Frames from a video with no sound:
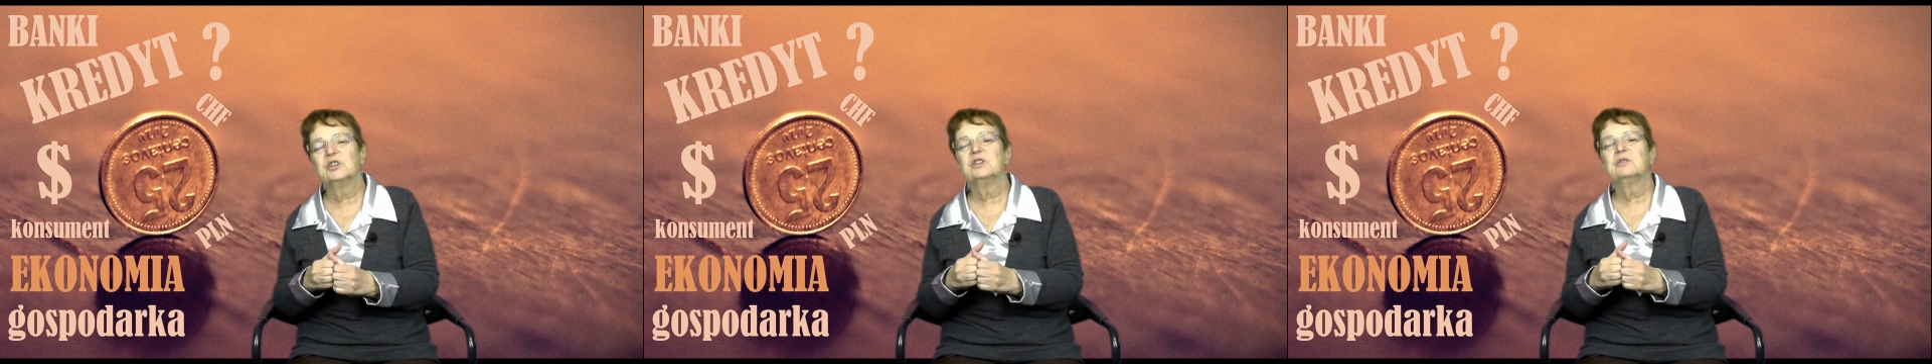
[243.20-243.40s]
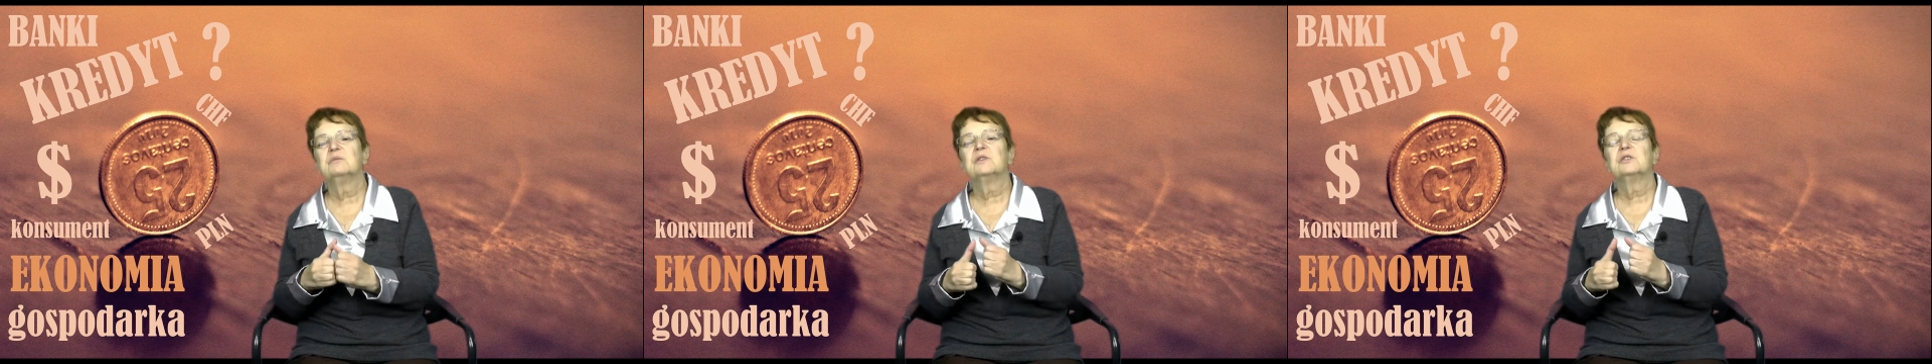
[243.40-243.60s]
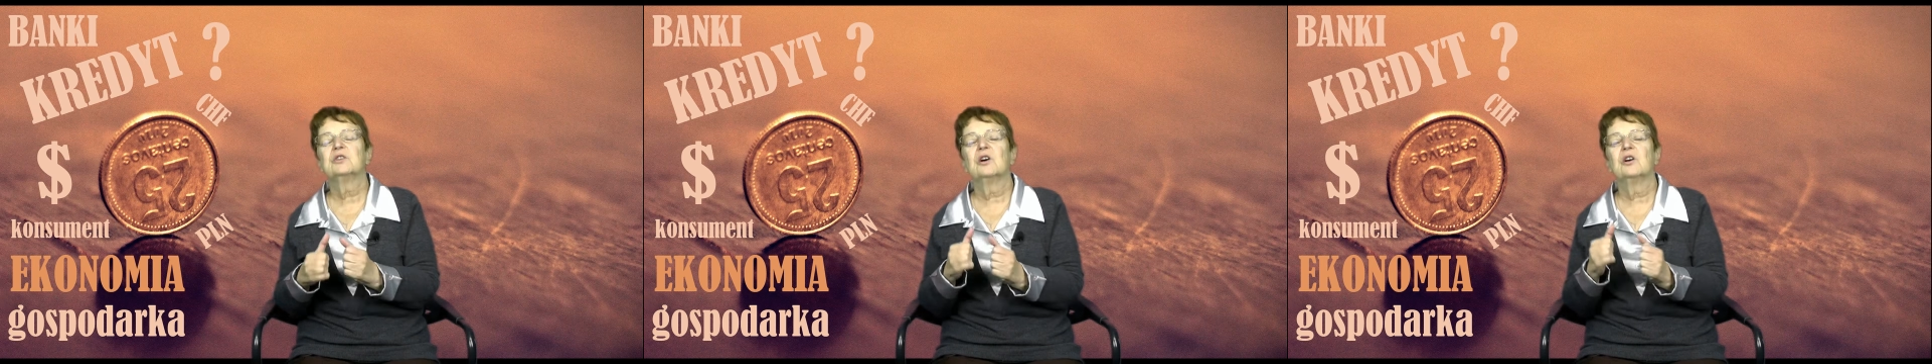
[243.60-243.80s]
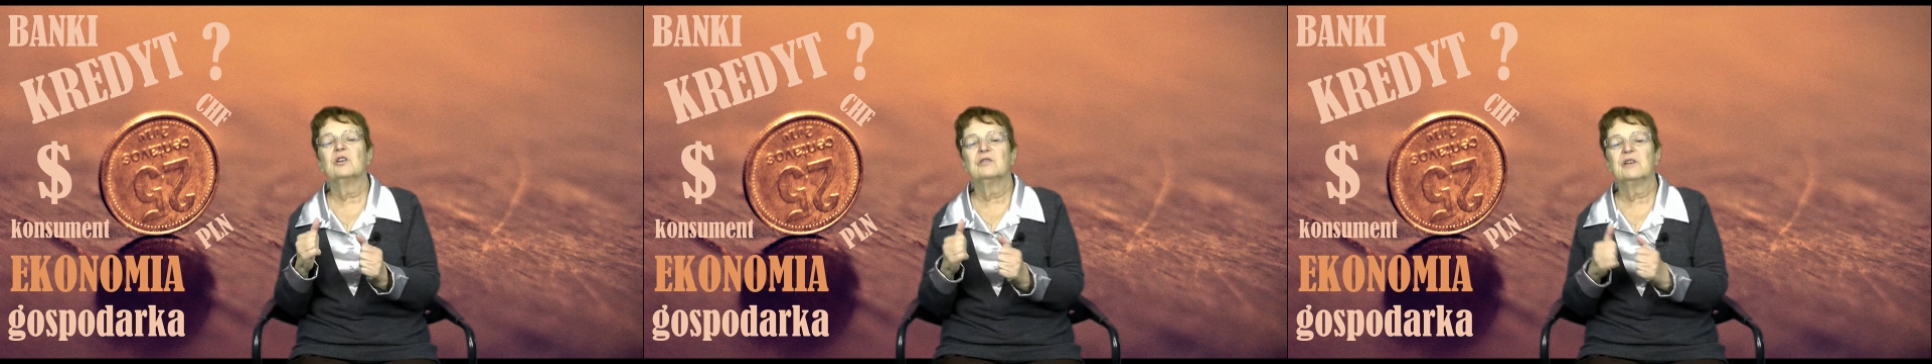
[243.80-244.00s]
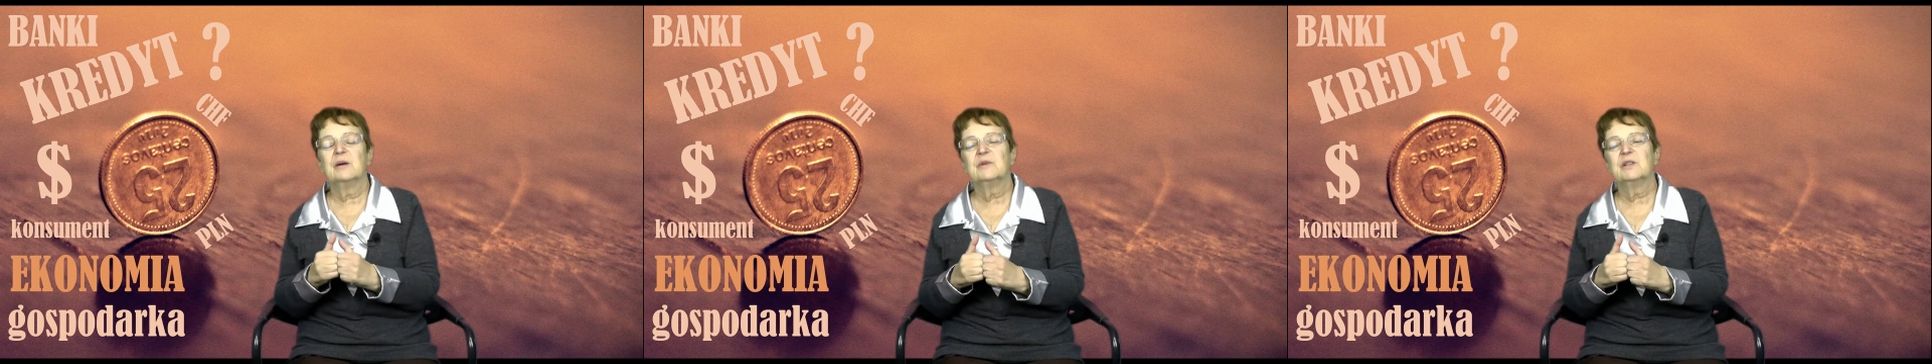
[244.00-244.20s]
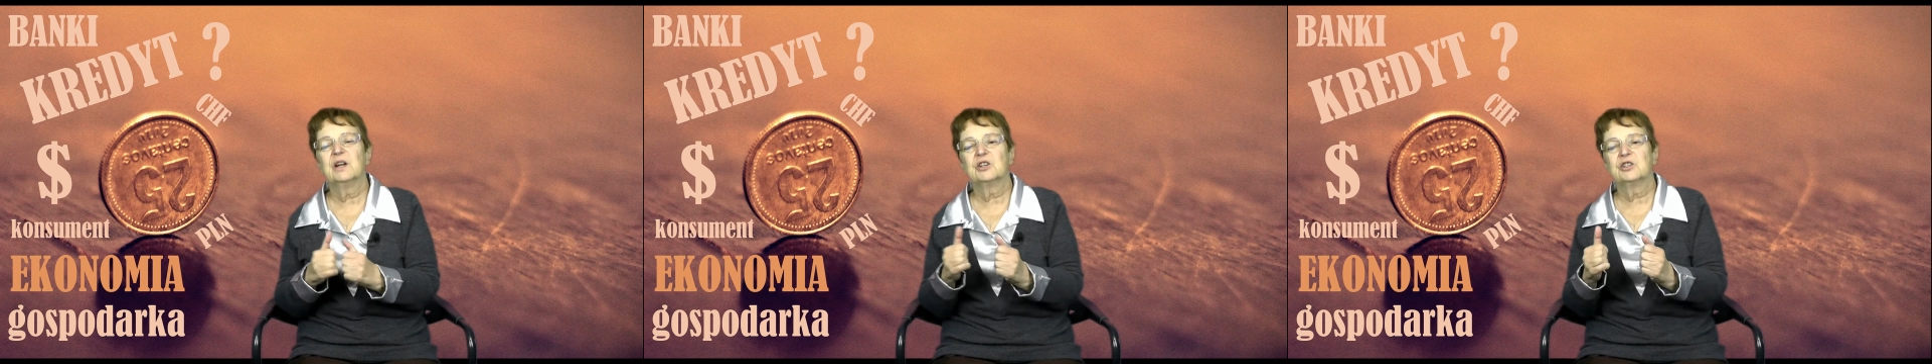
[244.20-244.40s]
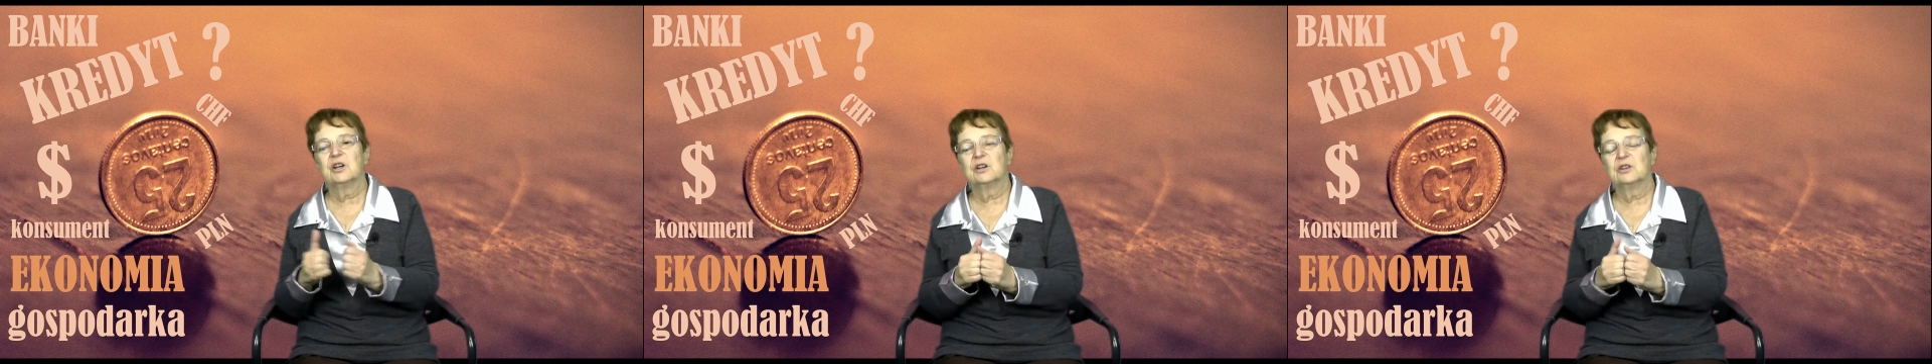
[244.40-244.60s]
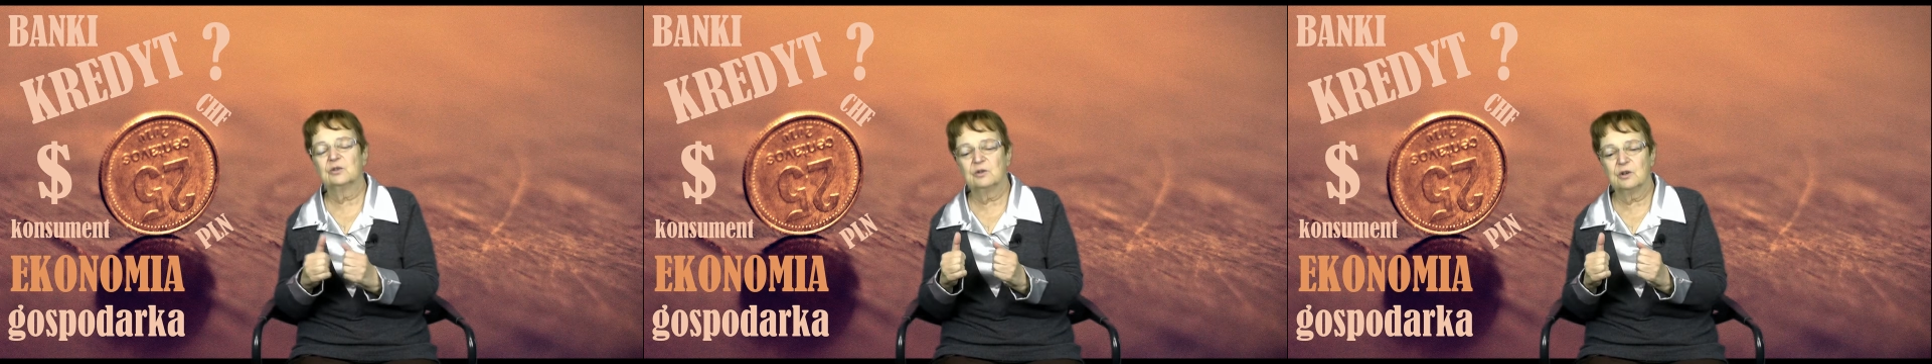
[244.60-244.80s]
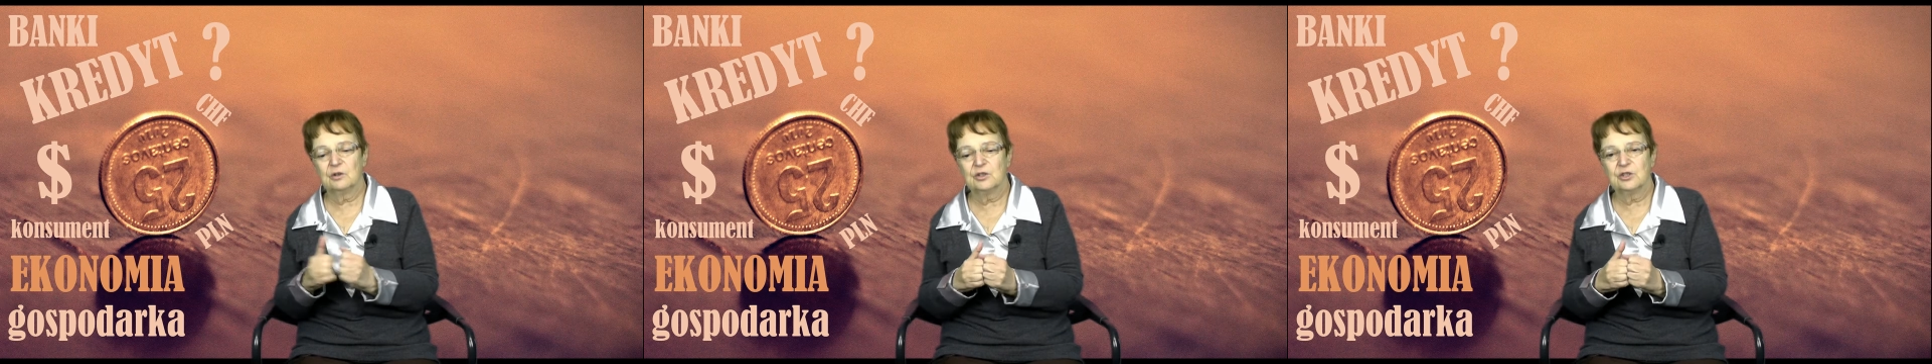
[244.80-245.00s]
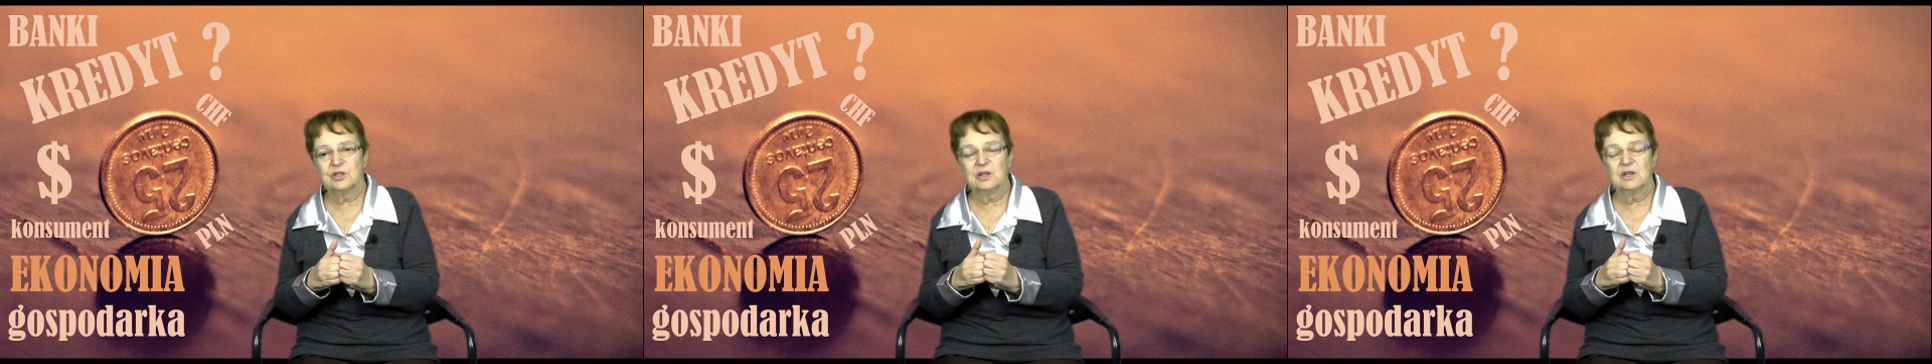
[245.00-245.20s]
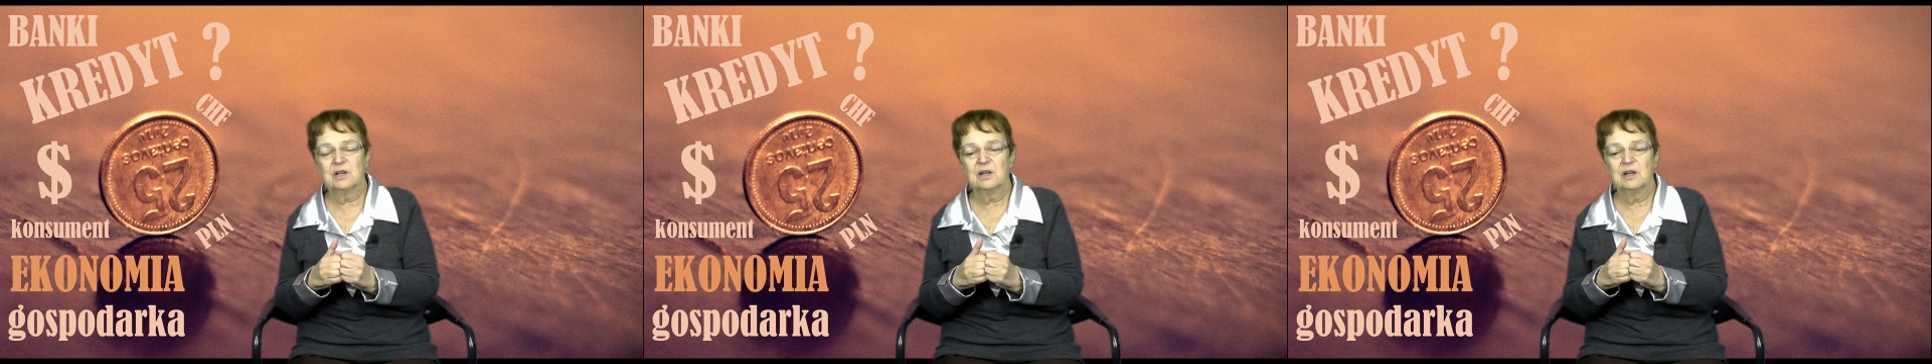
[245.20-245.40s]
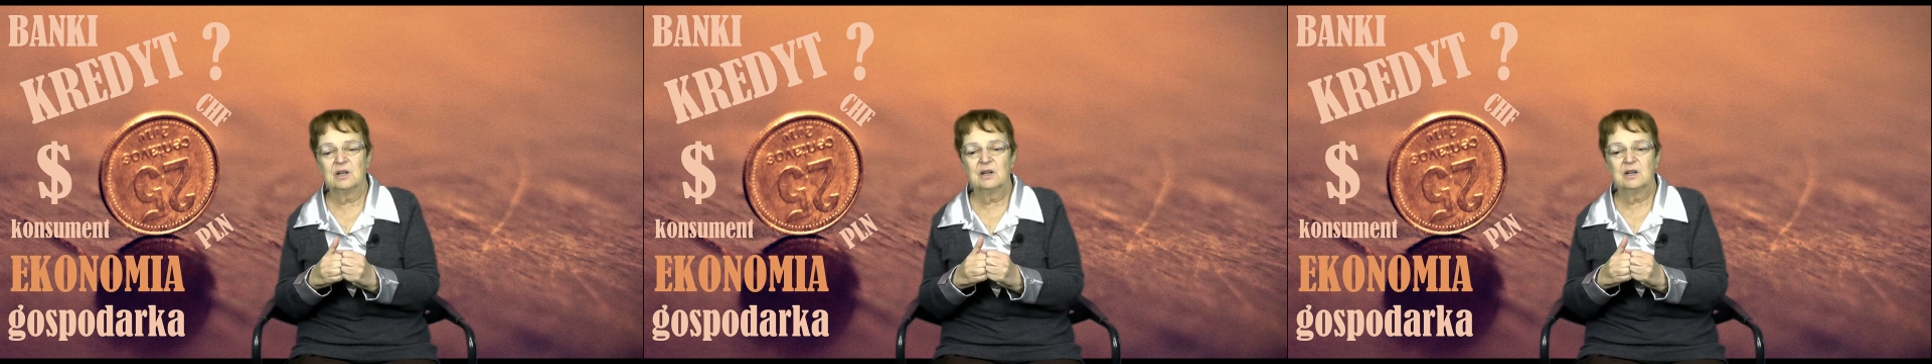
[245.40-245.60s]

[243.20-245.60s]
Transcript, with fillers: i my to chowamy na czarną godzinę.